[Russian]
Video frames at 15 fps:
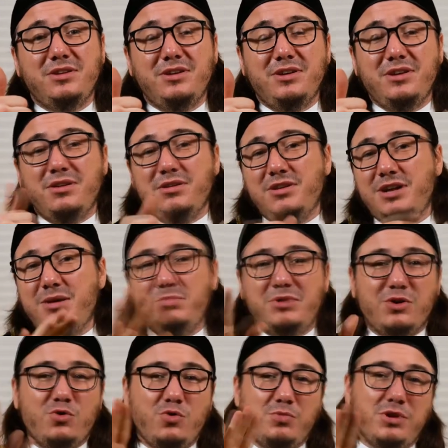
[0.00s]
–
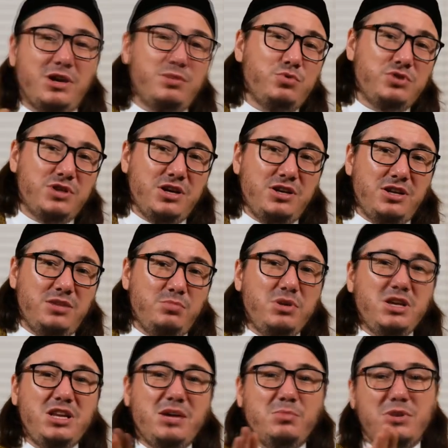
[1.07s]

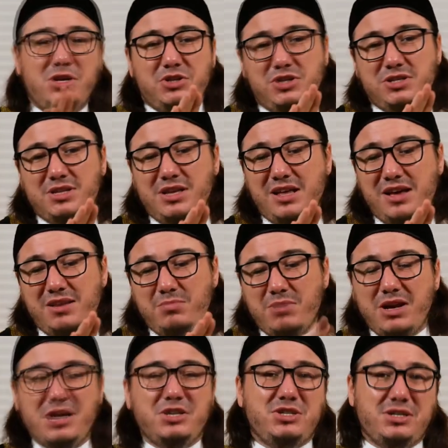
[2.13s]
Мы не были из числа
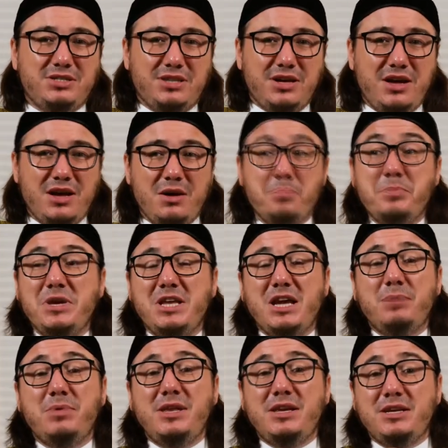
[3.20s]
молящихся. Мы
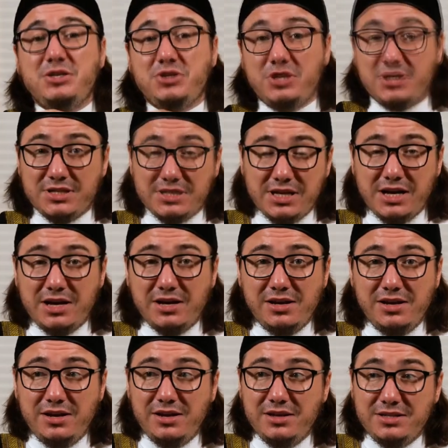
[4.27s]
не были из числа
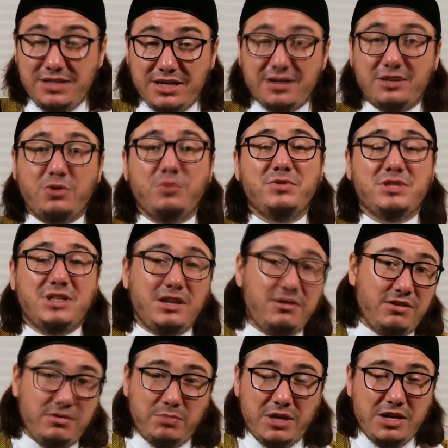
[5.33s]
тех, кто
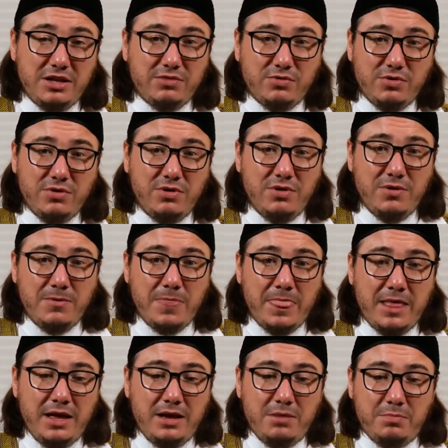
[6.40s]
выставили молитву.
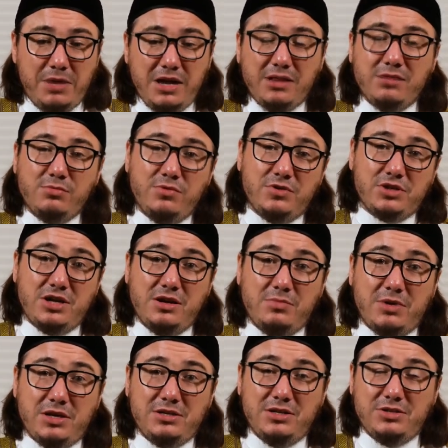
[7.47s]
Поэтому, уважаемые
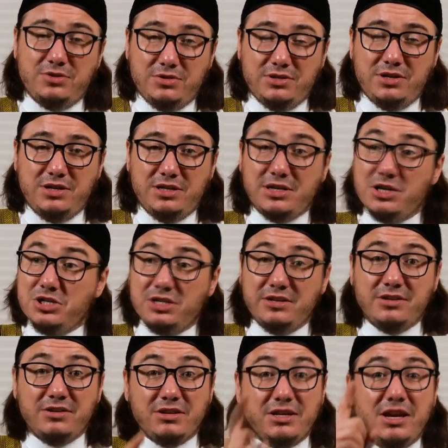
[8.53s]
братья и сестры, если
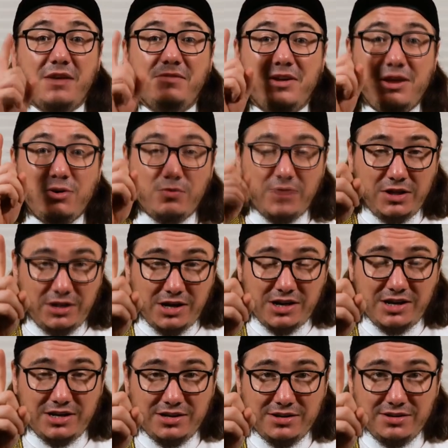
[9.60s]
человек говорит, я верю в
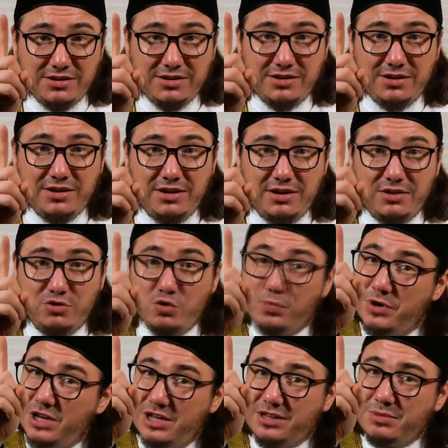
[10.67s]
Аллаха, но
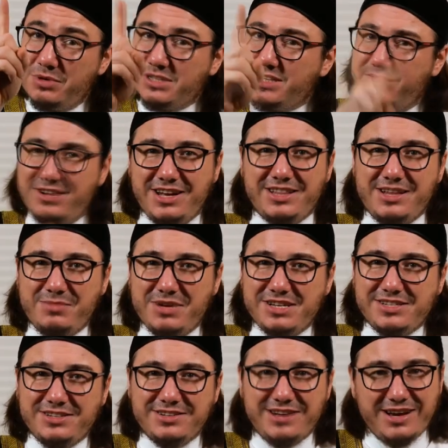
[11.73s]
при этом оставляет
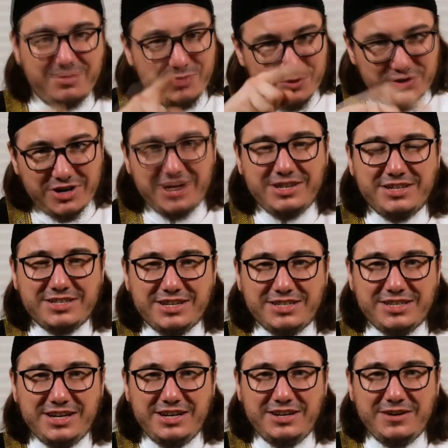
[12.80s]
намаз, как мы уже ранее
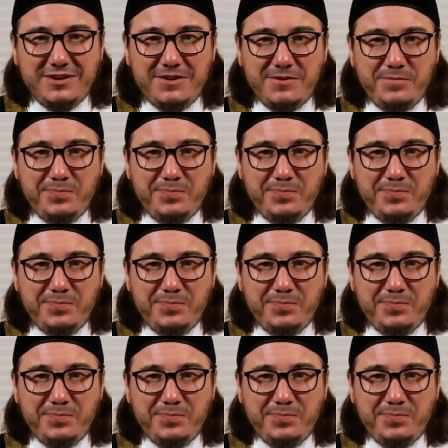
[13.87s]
сказали,